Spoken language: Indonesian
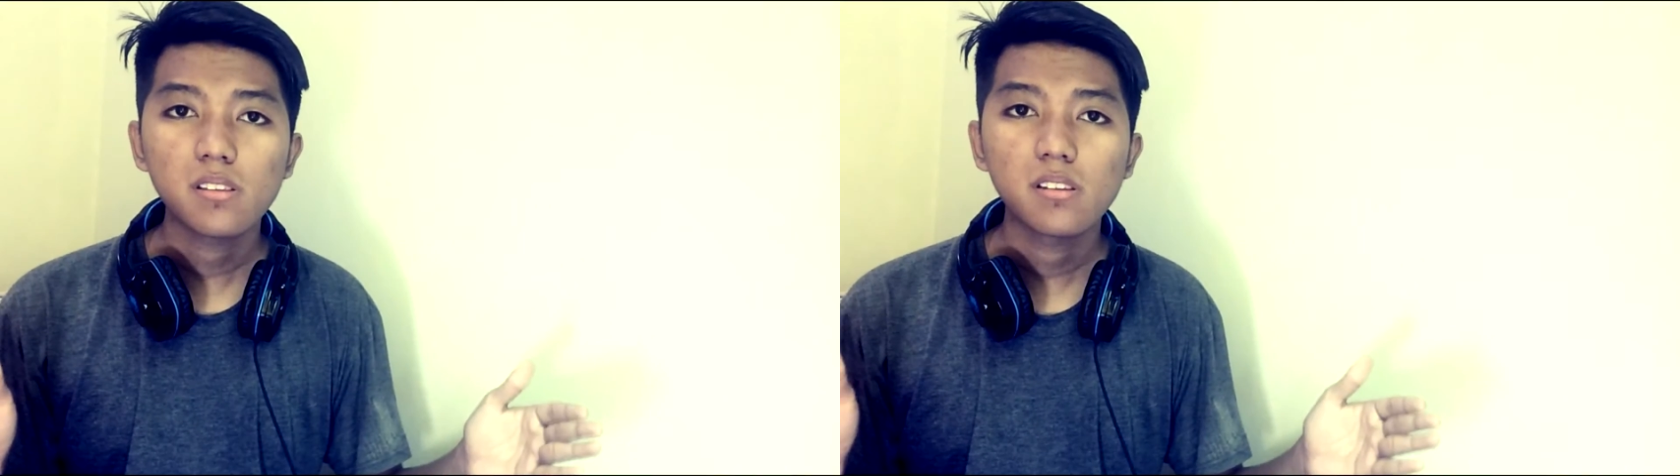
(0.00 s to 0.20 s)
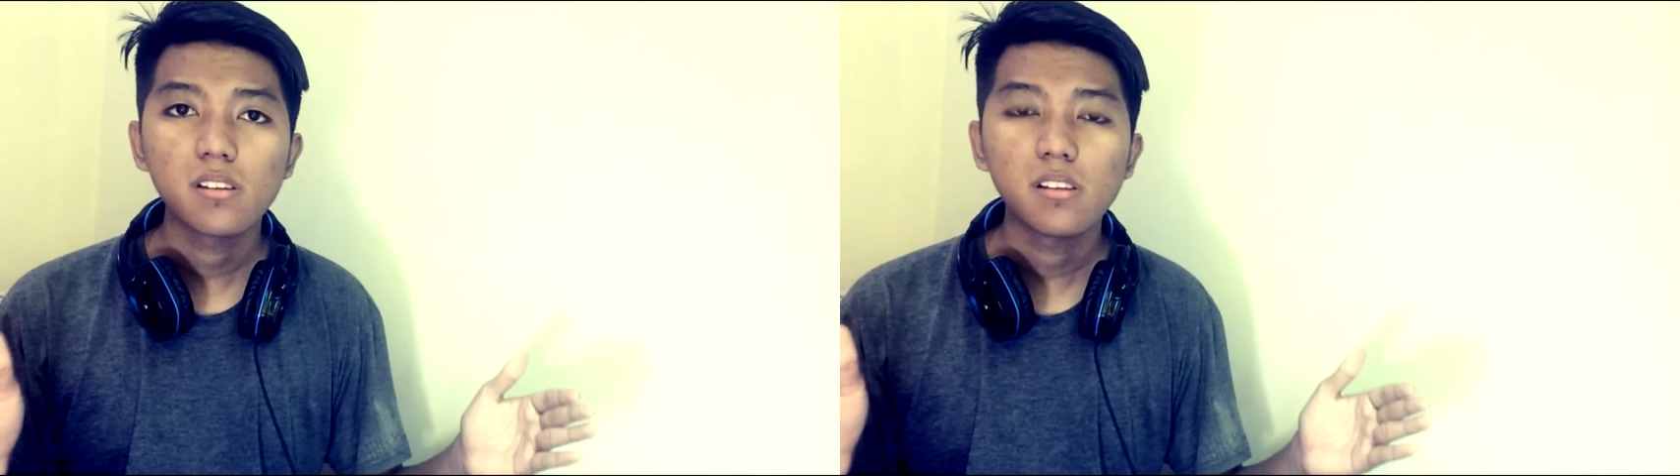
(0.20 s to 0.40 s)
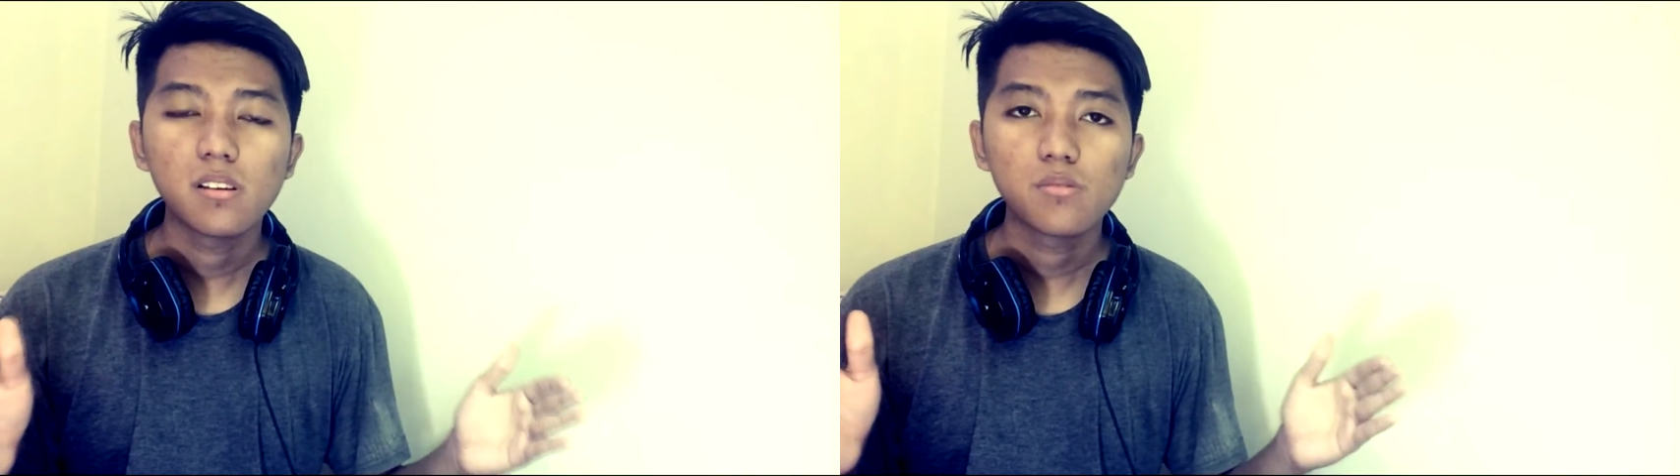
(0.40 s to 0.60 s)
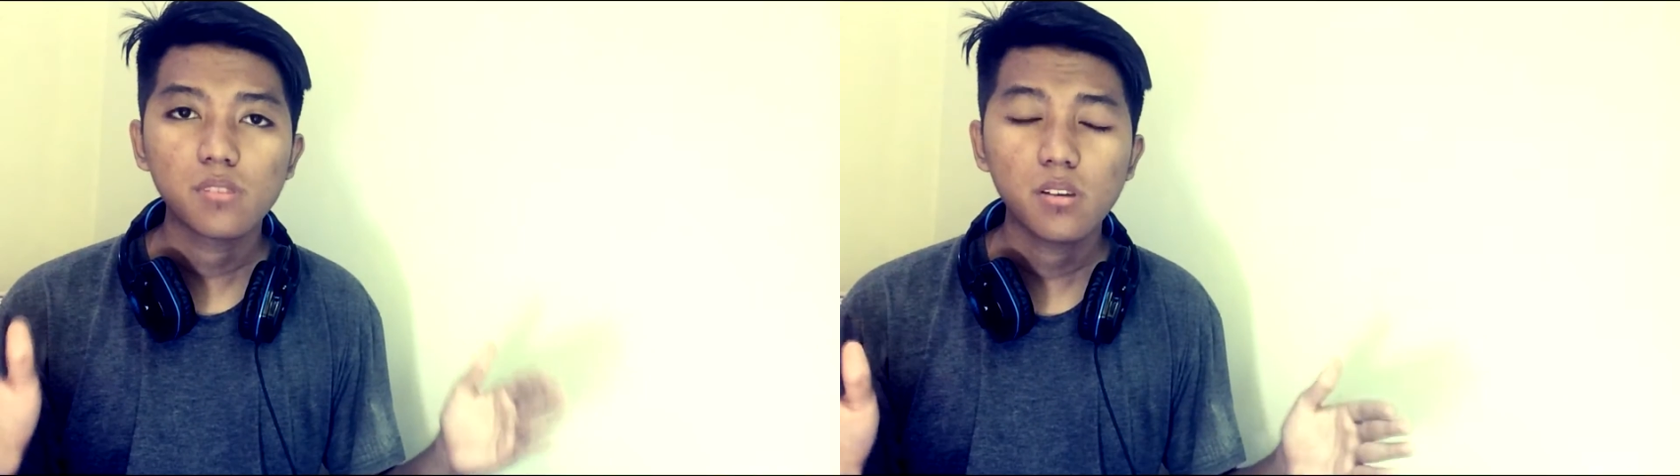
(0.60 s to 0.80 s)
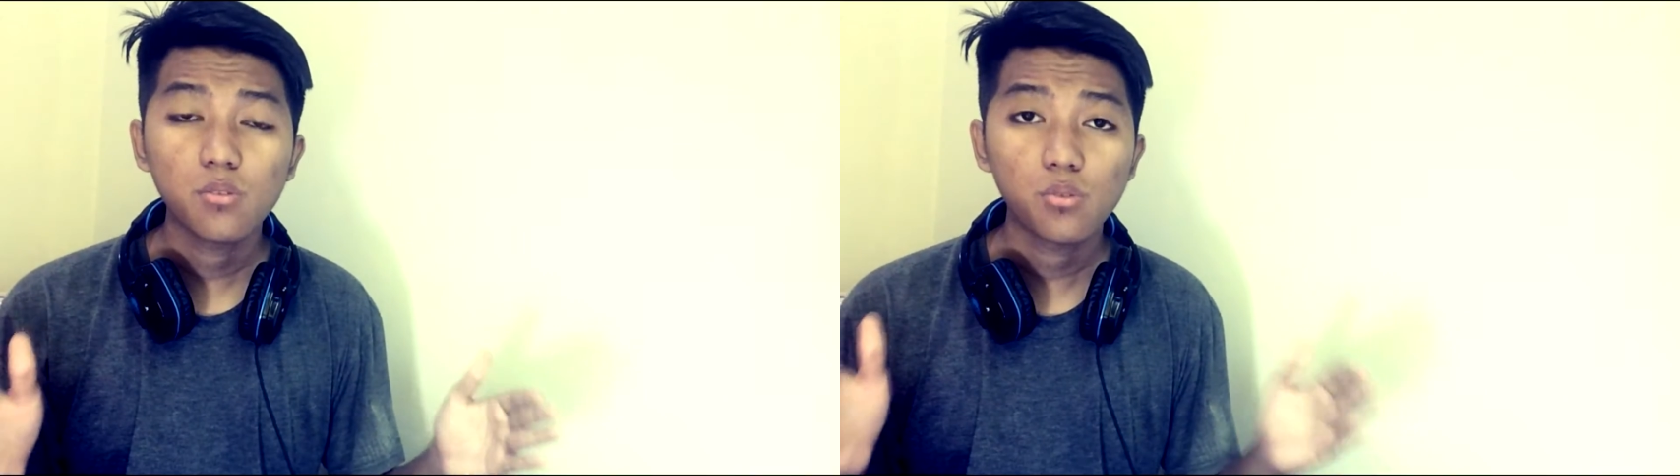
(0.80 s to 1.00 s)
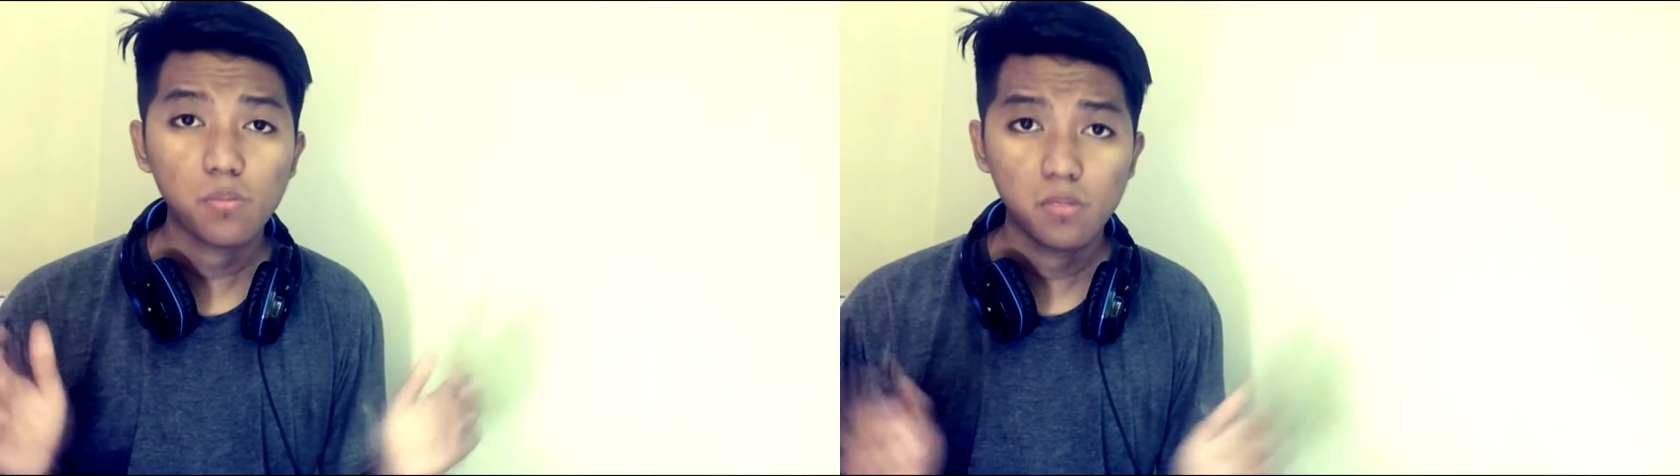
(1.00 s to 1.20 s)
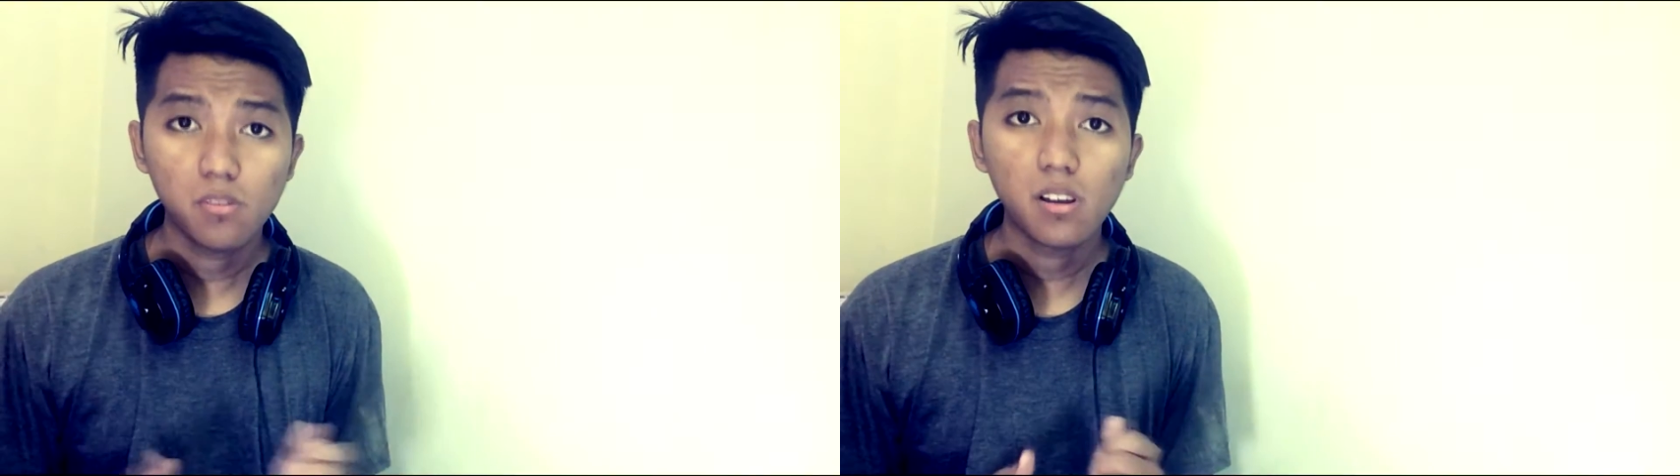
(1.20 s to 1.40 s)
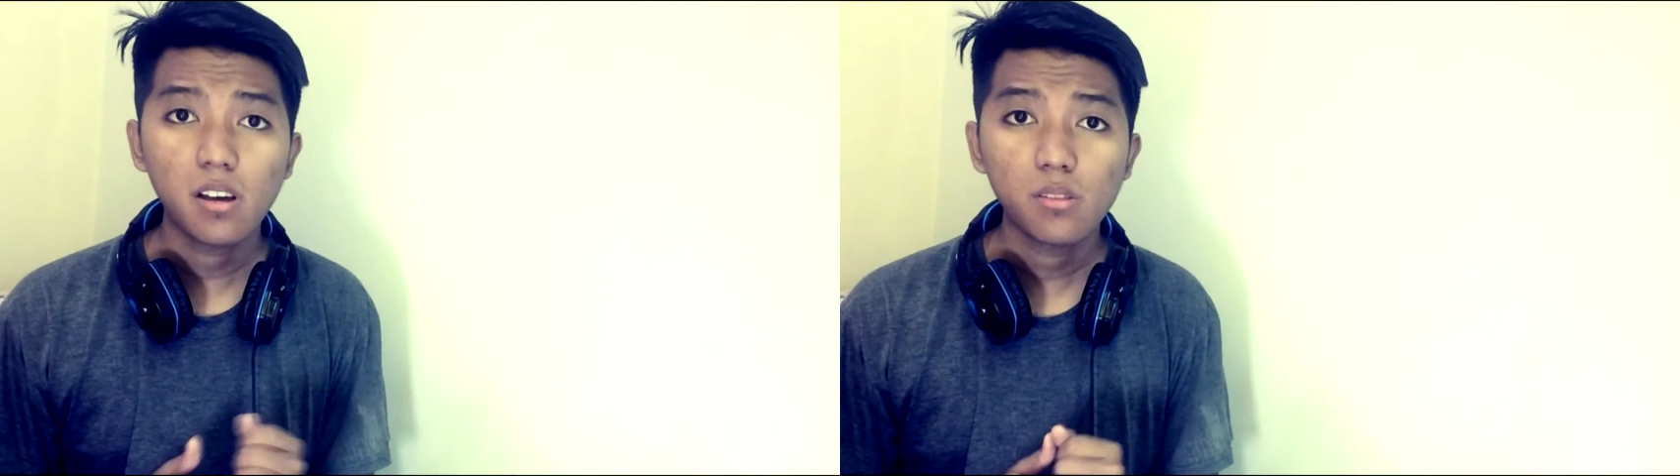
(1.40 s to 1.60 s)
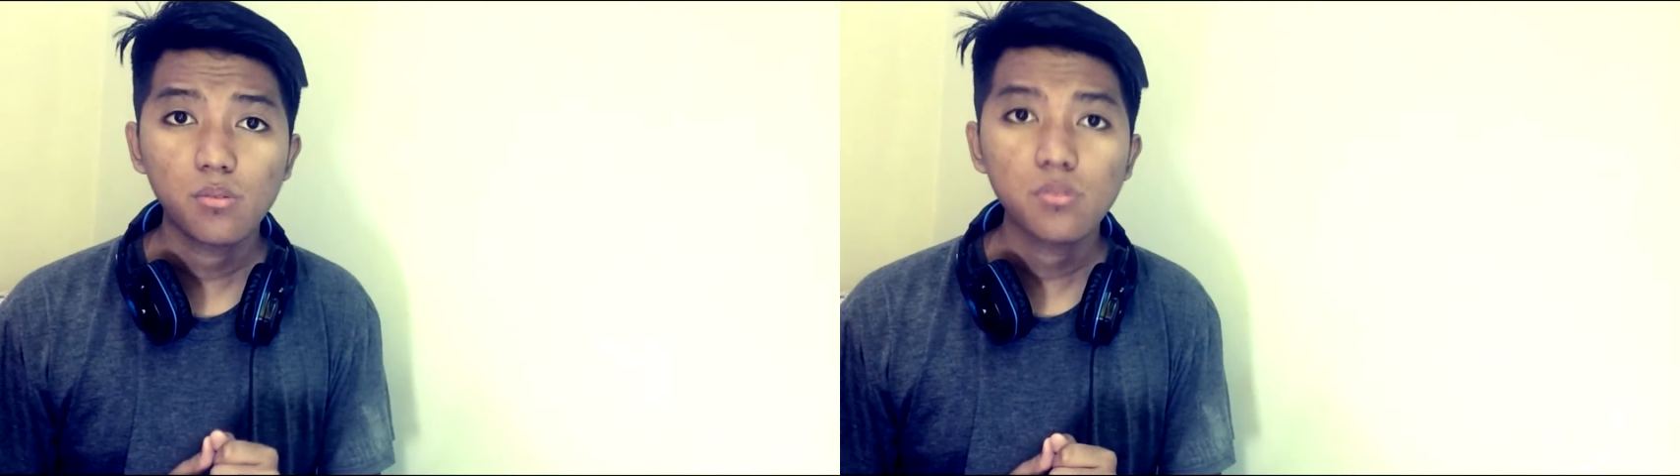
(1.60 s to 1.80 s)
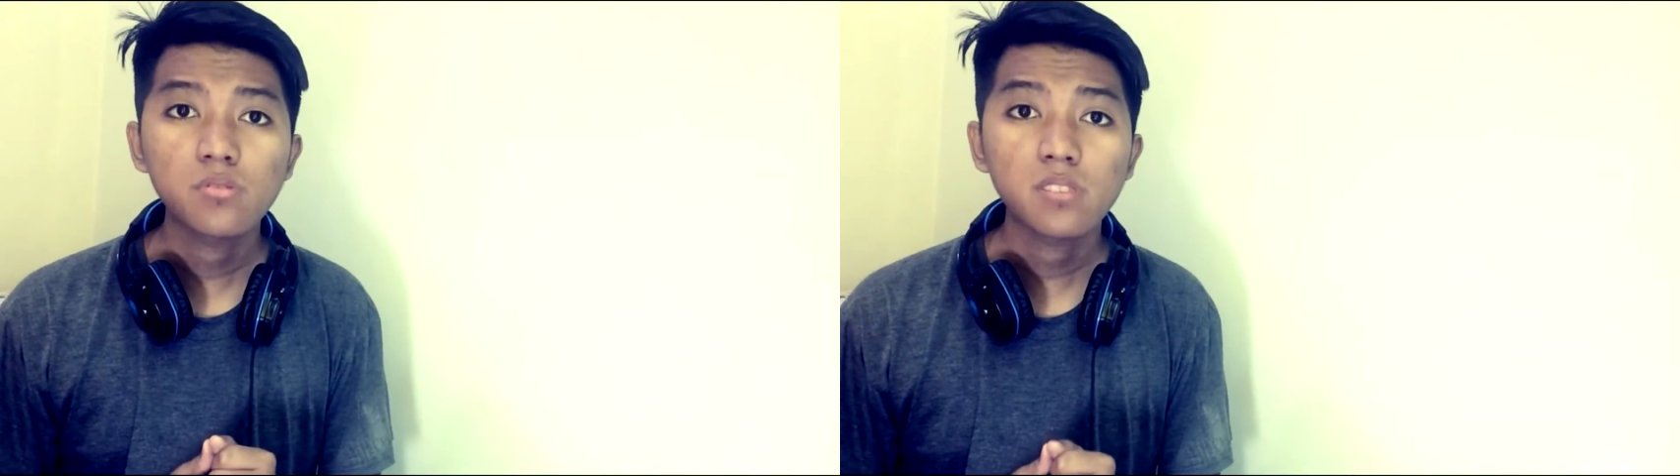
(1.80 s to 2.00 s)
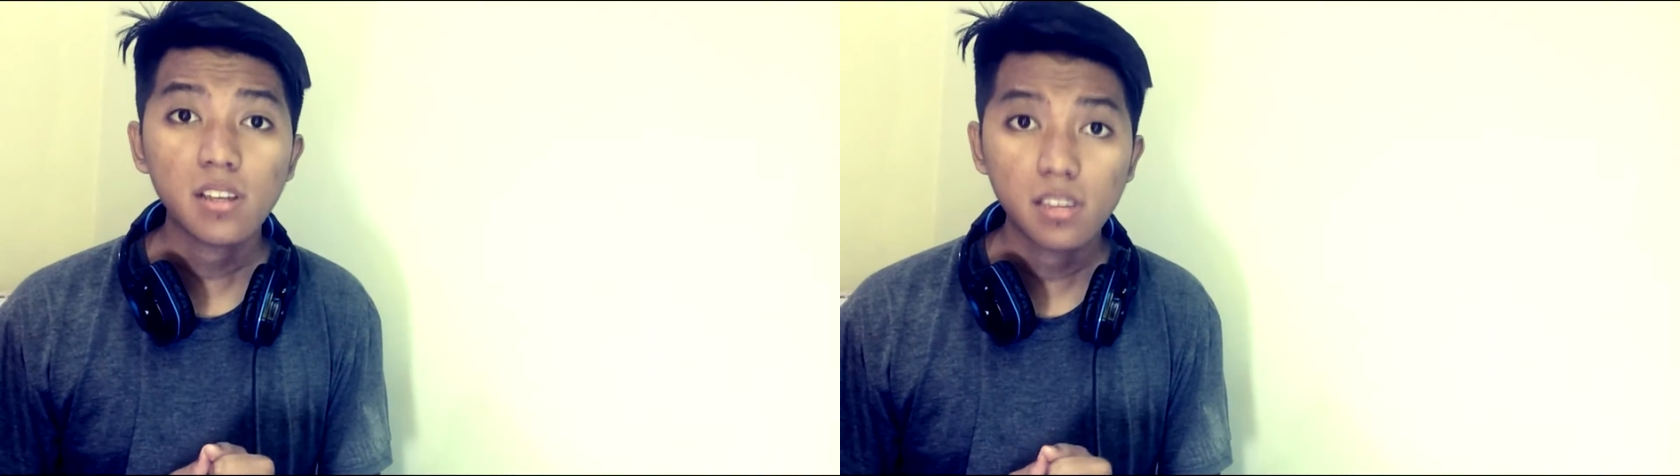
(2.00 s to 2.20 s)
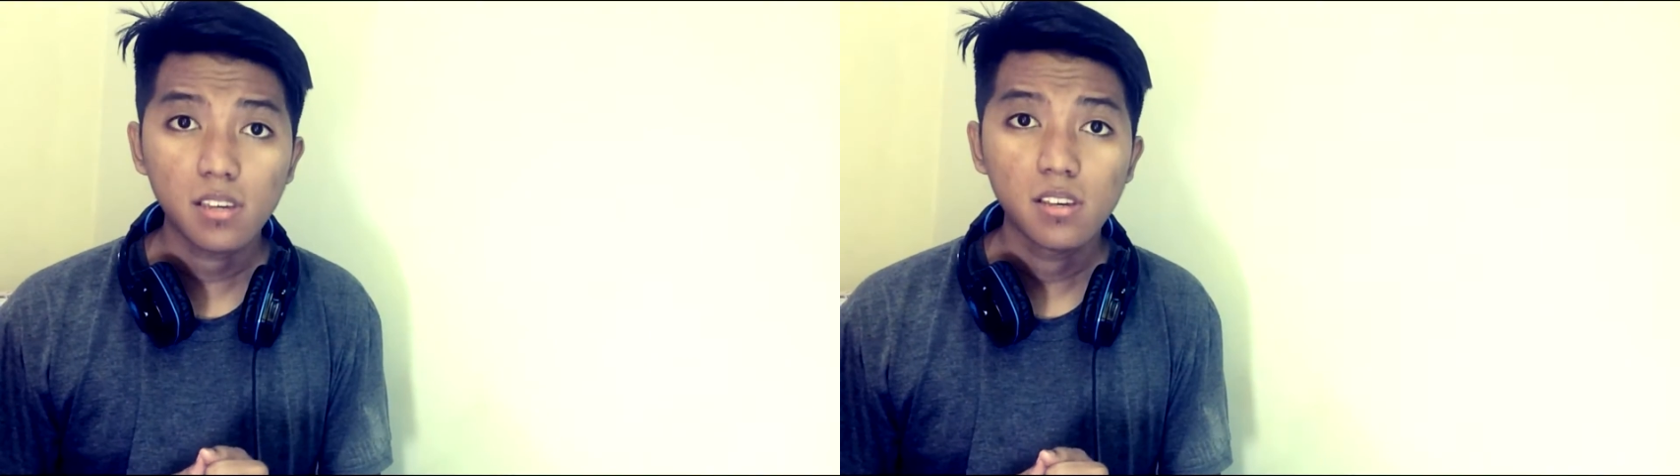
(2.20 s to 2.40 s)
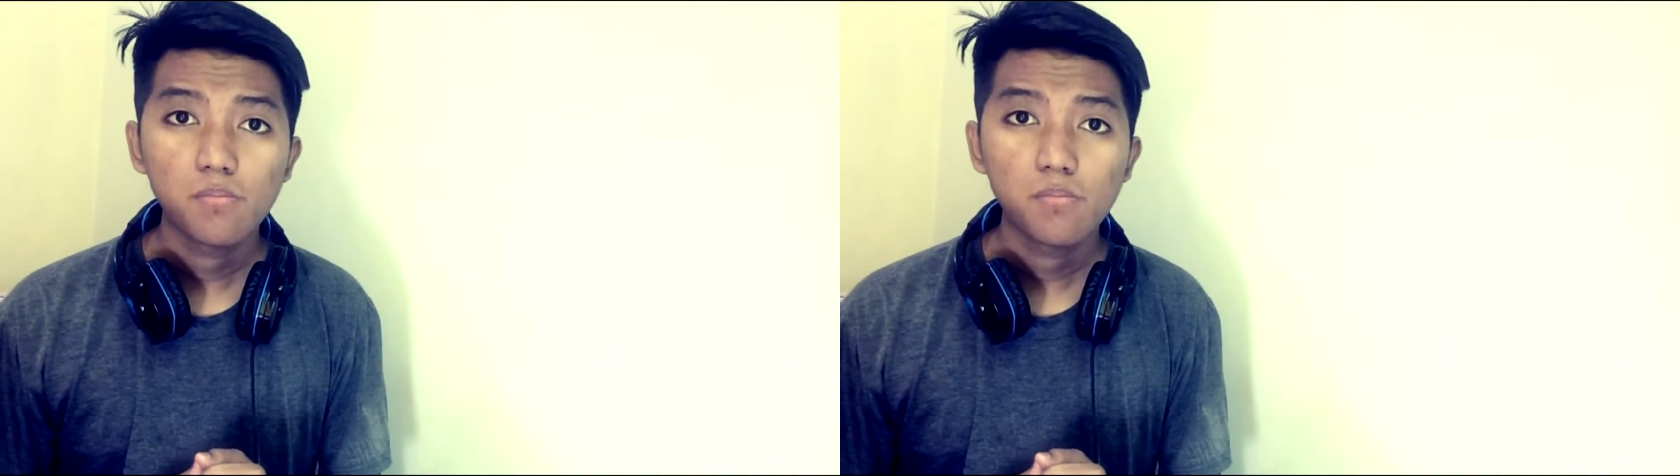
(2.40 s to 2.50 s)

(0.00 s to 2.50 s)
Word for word: tidak dianjurkan untuk menggunakan tools canggih